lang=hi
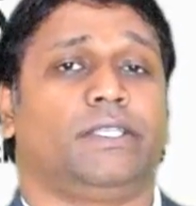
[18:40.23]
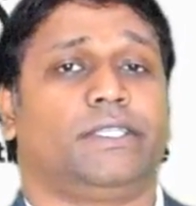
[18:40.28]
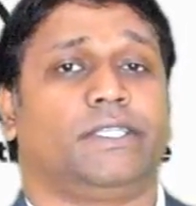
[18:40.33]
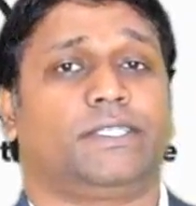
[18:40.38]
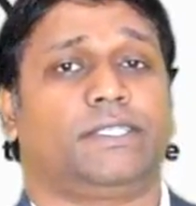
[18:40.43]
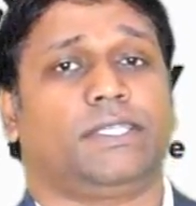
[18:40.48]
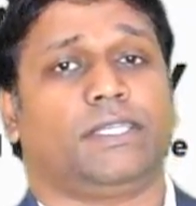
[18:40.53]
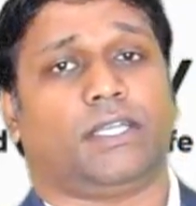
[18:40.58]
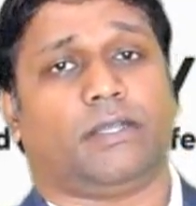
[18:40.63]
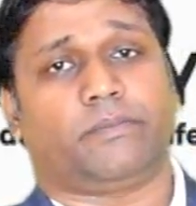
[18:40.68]

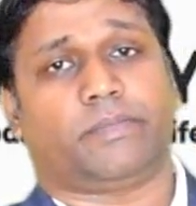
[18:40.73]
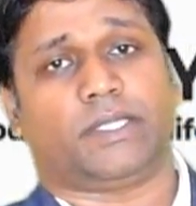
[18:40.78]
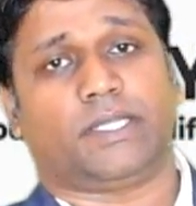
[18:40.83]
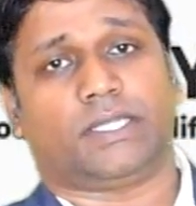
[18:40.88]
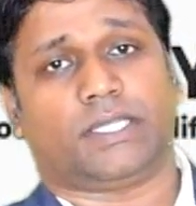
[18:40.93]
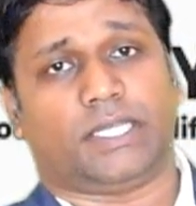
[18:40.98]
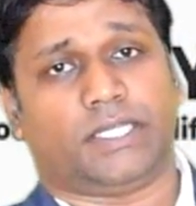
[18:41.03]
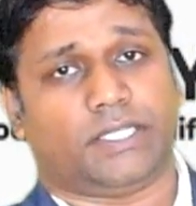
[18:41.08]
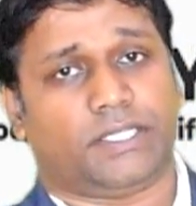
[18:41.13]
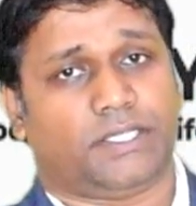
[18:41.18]
जैसे आपके
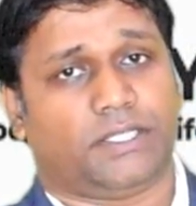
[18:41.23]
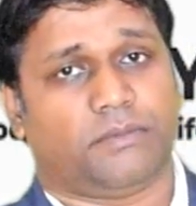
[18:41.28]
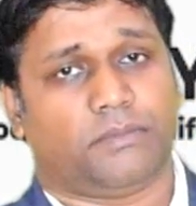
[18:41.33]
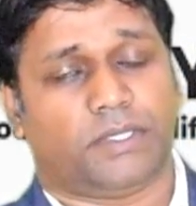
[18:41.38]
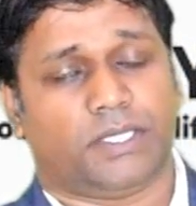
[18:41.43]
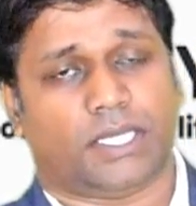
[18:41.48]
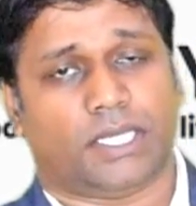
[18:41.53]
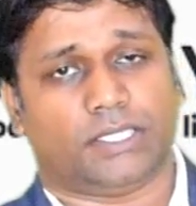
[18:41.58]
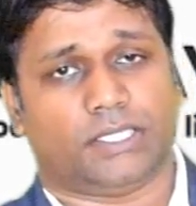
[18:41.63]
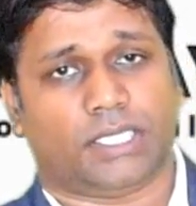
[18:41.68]
क्राइटेरिया
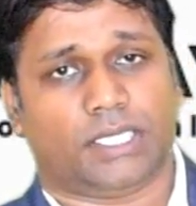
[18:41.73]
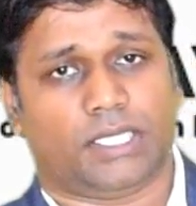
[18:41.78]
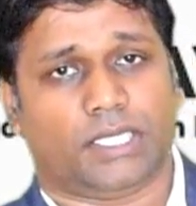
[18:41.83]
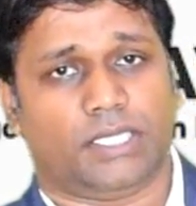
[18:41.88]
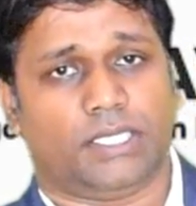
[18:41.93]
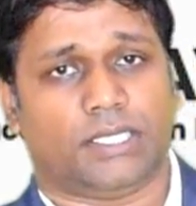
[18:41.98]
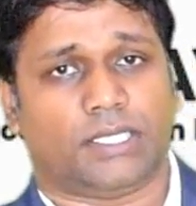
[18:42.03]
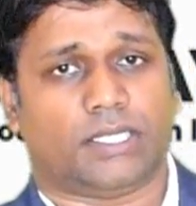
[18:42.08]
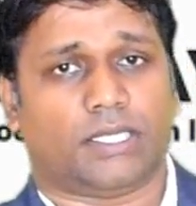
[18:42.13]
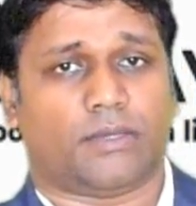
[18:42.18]
में आता
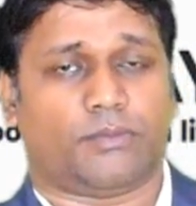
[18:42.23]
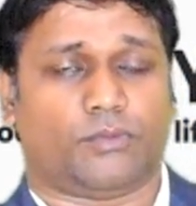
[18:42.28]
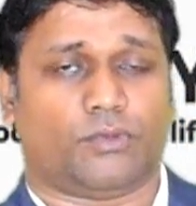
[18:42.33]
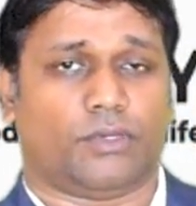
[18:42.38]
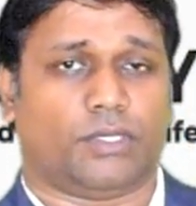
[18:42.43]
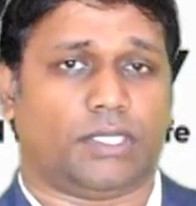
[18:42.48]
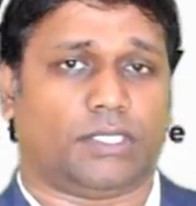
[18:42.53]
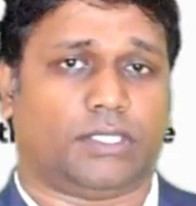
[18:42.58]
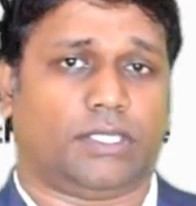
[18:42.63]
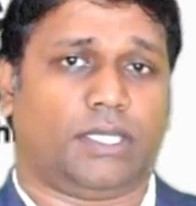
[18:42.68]
है अगर
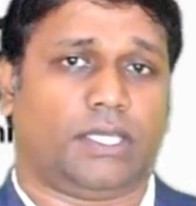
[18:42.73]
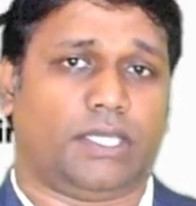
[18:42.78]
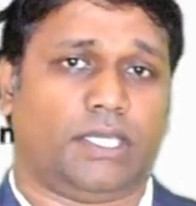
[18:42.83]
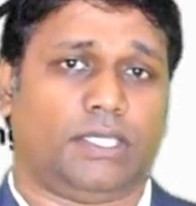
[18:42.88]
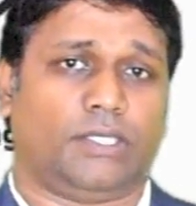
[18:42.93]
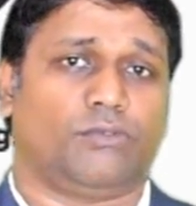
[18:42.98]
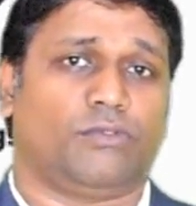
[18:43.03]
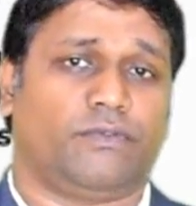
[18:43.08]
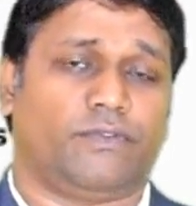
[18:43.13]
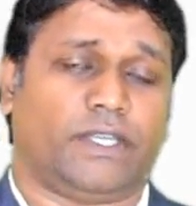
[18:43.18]
आपको लगता
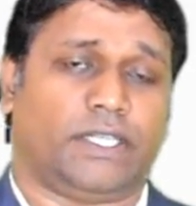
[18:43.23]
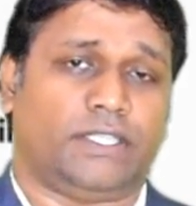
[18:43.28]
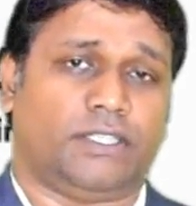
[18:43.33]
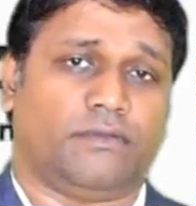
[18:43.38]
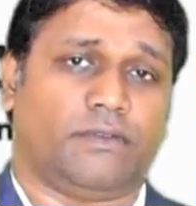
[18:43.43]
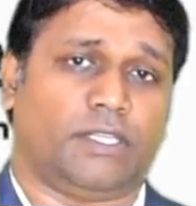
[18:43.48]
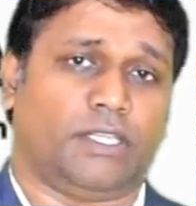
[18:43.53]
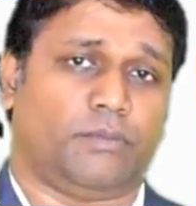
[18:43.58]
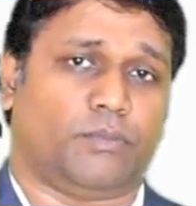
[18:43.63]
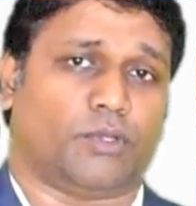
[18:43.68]
है कि वो
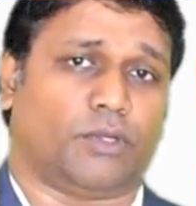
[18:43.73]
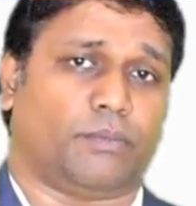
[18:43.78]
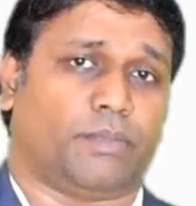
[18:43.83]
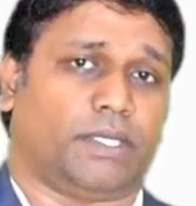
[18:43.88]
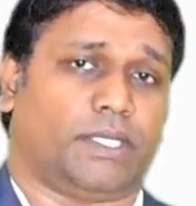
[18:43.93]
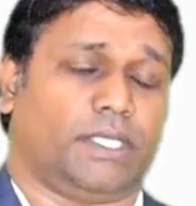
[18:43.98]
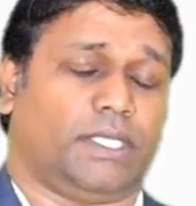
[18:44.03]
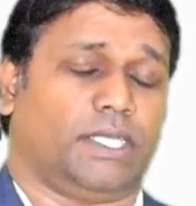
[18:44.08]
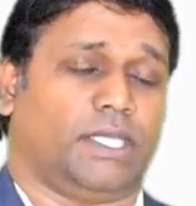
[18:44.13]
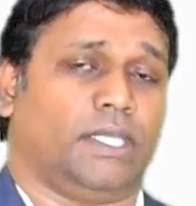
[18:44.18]
फ़ायदे वाली
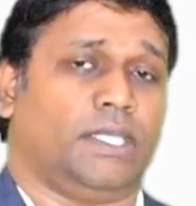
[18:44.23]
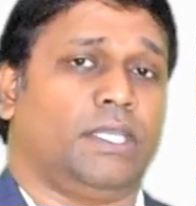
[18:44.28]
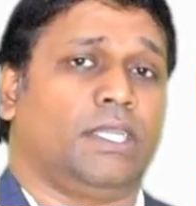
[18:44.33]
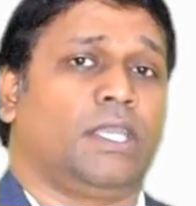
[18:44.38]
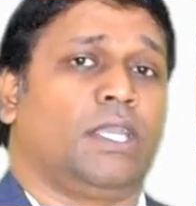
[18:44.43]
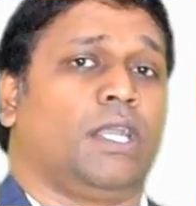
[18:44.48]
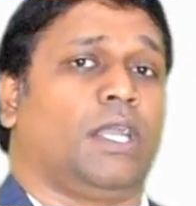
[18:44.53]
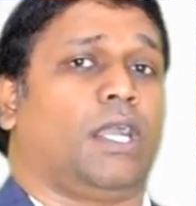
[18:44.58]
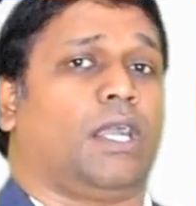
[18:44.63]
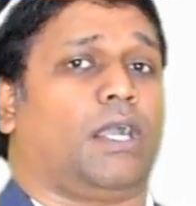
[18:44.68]
प्रॉपर्टी है
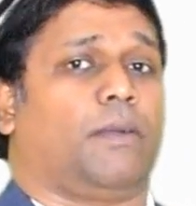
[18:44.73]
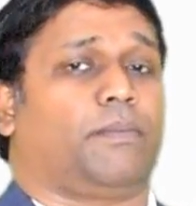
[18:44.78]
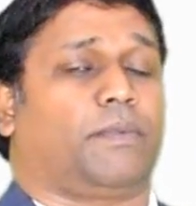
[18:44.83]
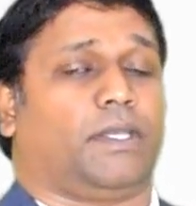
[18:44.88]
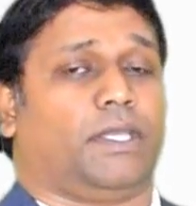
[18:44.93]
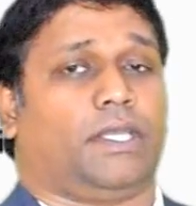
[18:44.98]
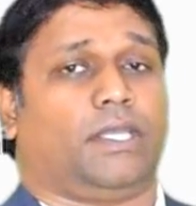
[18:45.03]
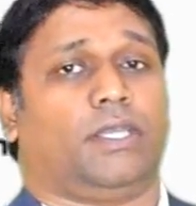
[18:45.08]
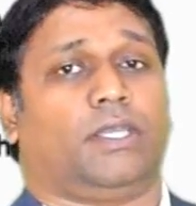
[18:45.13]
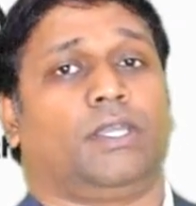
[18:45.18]

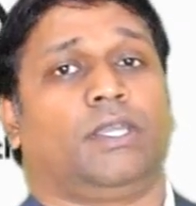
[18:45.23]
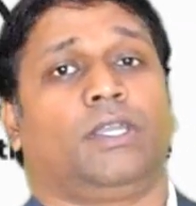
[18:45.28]
आपके